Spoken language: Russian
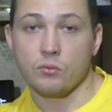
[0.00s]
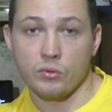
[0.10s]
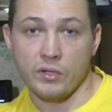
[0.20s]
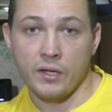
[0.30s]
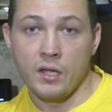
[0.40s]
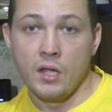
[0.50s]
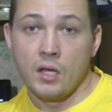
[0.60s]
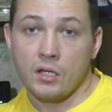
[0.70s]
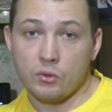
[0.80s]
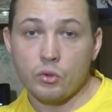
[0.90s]
ульи,
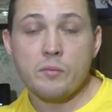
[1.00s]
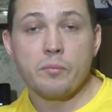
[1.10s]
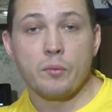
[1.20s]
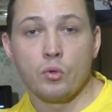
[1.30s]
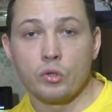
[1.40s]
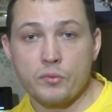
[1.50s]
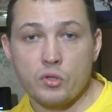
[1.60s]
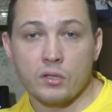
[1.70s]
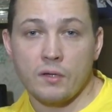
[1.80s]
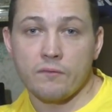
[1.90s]
которые помогут
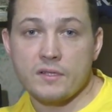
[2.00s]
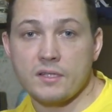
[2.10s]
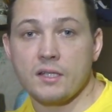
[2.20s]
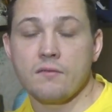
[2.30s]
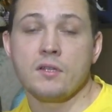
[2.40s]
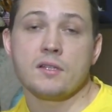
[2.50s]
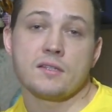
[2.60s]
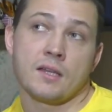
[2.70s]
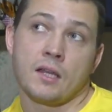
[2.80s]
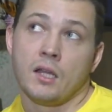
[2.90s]
пчелкам
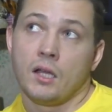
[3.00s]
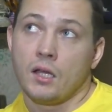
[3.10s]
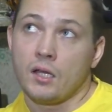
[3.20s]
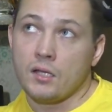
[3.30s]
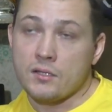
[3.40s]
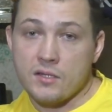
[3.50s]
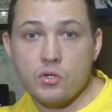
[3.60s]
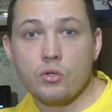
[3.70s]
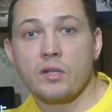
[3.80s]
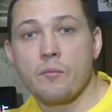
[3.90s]
восстановиться э, за
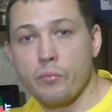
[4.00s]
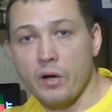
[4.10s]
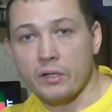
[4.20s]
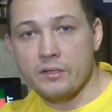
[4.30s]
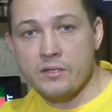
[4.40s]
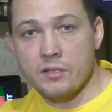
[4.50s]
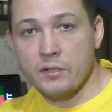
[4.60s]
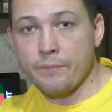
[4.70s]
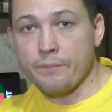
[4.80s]
счет компактности,